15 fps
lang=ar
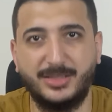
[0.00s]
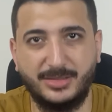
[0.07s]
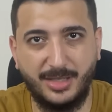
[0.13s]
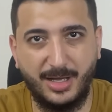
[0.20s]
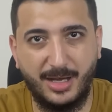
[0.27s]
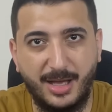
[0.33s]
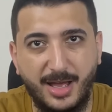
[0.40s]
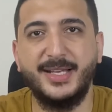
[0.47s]

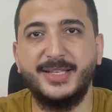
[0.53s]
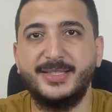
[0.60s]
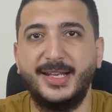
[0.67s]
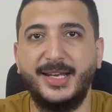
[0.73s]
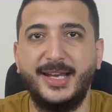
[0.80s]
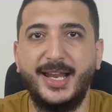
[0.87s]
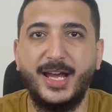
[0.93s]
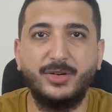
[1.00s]
عرضها
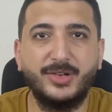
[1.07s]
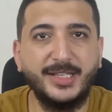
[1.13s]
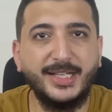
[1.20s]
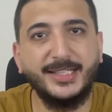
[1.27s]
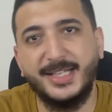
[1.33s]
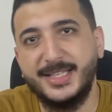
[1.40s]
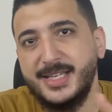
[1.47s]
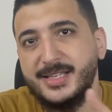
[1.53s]
باذن الله
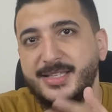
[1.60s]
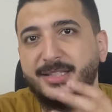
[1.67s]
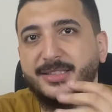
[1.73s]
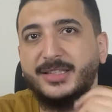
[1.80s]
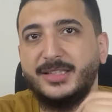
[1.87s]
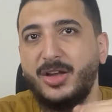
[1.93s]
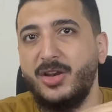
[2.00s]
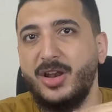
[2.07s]
وكده كده
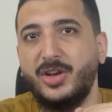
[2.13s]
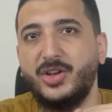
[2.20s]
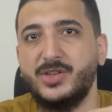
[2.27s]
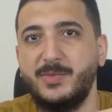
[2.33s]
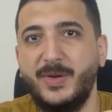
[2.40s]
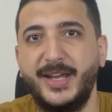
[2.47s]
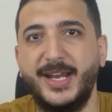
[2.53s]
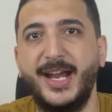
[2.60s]
سلسله الدوله
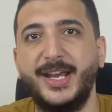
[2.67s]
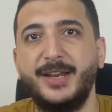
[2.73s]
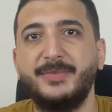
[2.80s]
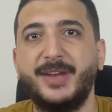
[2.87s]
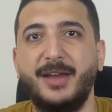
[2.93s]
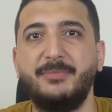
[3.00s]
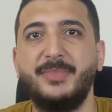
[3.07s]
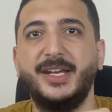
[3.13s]
العثمانيه احنا
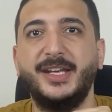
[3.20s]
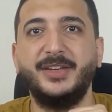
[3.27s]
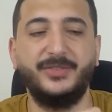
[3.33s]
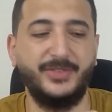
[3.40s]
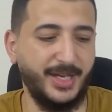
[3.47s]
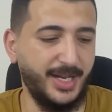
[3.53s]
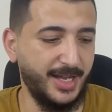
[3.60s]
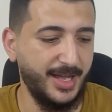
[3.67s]
مكملين
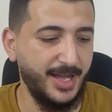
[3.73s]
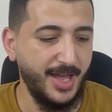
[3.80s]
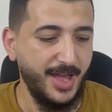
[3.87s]
فيها